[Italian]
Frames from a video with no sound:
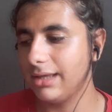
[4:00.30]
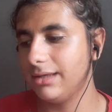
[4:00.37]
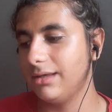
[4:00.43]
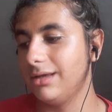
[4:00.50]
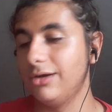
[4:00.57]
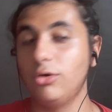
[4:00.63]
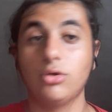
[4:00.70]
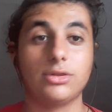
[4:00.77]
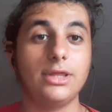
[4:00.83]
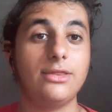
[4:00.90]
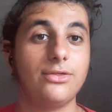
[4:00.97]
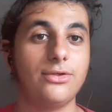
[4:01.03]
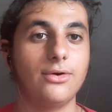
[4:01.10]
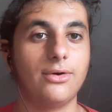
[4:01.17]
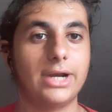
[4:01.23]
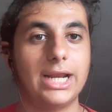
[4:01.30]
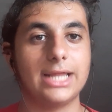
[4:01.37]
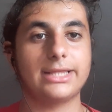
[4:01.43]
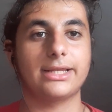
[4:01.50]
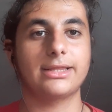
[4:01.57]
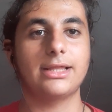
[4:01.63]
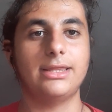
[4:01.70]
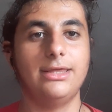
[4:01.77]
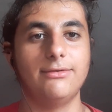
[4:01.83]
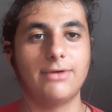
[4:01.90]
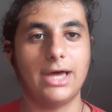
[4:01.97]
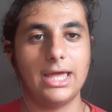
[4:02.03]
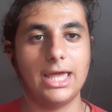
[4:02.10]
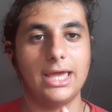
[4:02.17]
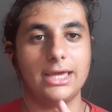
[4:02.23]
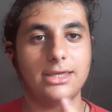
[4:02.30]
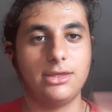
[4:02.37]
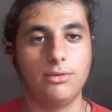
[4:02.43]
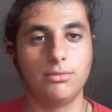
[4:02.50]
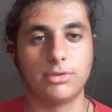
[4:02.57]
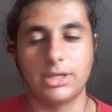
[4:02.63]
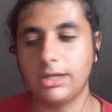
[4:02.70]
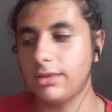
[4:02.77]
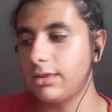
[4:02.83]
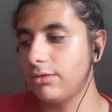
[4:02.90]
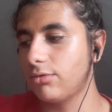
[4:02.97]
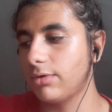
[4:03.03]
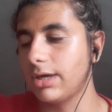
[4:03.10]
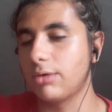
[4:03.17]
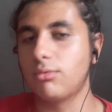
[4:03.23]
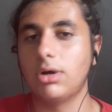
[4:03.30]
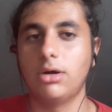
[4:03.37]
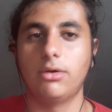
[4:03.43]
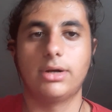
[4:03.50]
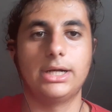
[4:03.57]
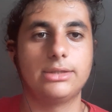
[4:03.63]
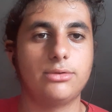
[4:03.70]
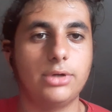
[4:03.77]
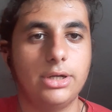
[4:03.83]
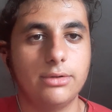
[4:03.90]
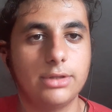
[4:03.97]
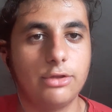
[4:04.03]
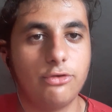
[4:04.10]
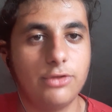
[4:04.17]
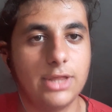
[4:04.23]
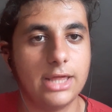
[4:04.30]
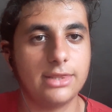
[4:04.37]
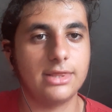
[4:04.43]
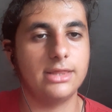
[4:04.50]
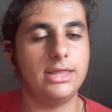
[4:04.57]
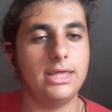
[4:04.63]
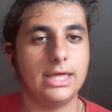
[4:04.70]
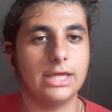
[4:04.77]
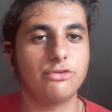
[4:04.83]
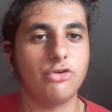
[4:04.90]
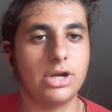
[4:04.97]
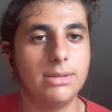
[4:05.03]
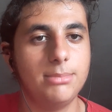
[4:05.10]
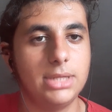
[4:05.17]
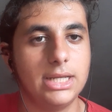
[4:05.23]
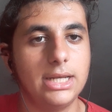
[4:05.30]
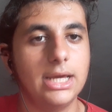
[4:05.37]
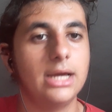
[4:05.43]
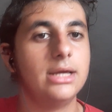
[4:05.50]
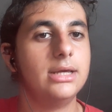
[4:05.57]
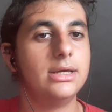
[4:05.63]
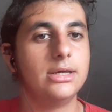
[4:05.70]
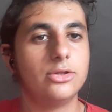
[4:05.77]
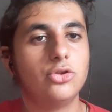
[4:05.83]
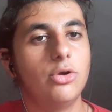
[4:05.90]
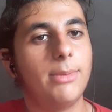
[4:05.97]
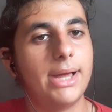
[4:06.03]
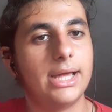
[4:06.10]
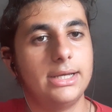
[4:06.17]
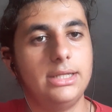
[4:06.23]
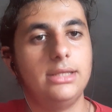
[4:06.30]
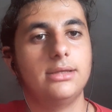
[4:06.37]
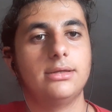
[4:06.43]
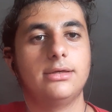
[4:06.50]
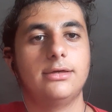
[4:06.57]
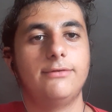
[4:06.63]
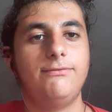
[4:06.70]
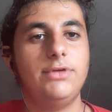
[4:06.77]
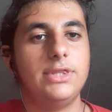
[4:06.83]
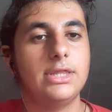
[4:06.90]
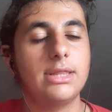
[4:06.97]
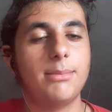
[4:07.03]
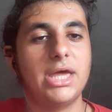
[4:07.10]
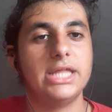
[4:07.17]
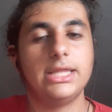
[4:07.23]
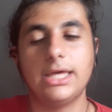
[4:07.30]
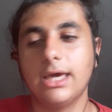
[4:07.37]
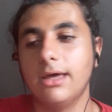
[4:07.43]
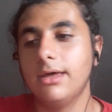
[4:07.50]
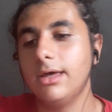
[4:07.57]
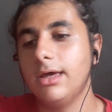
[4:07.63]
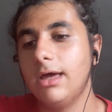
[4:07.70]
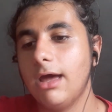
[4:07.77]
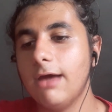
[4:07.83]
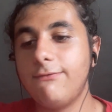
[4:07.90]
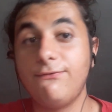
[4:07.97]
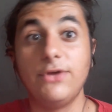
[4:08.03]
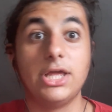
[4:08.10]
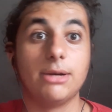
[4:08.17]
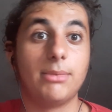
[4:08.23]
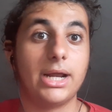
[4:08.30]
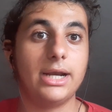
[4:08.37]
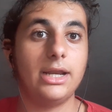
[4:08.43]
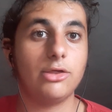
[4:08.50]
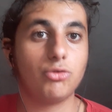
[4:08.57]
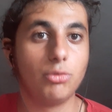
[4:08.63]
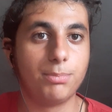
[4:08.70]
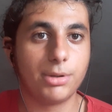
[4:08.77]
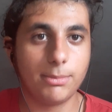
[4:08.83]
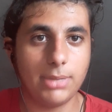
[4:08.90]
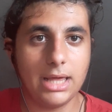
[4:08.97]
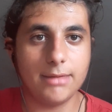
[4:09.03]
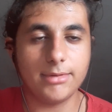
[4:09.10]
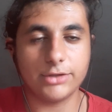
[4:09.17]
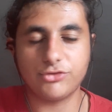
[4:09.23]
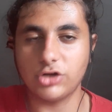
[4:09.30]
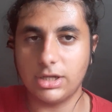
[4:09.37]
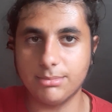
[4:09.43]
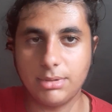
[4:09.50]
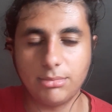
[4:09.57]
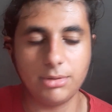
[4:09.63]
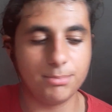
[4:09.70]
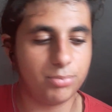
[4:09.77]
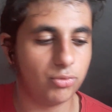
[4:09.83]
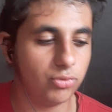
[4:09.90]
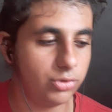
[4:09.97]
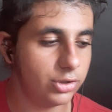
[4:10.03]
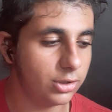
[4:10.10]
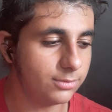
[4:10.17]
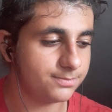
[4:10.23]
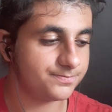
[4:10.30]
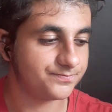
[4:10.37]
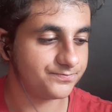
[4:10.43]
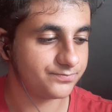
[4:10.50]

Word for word: eh, notiziona, la trattativa è chiusa, nel senso che qualora il Torino decidesse di ingaggiare Biglia, domani eh, visite mediche e firma. Nessun problema, ce l'abbiamo in pugno,